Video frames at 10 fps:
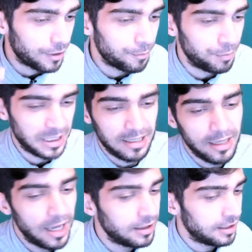
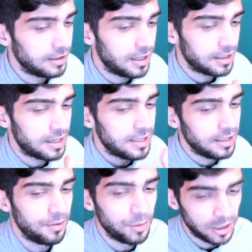постоянно на
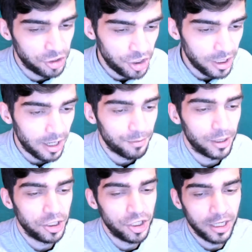какие-то мелочи
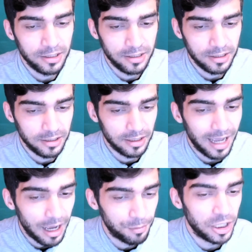обращать
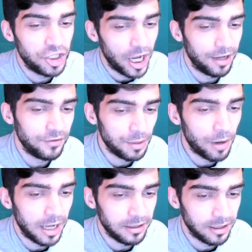обращая
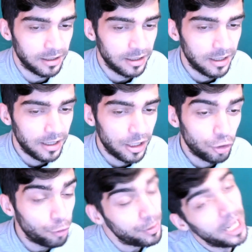внимание,
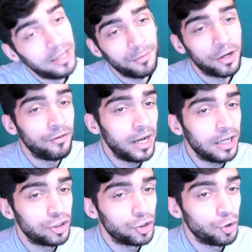но при этом говорят,
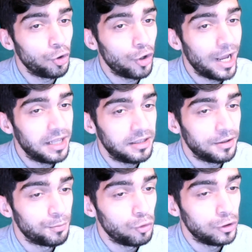что это
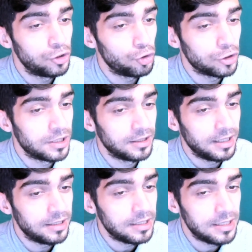мульт создан
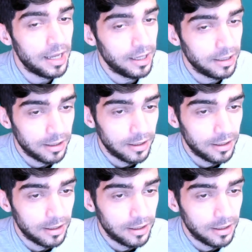для детей.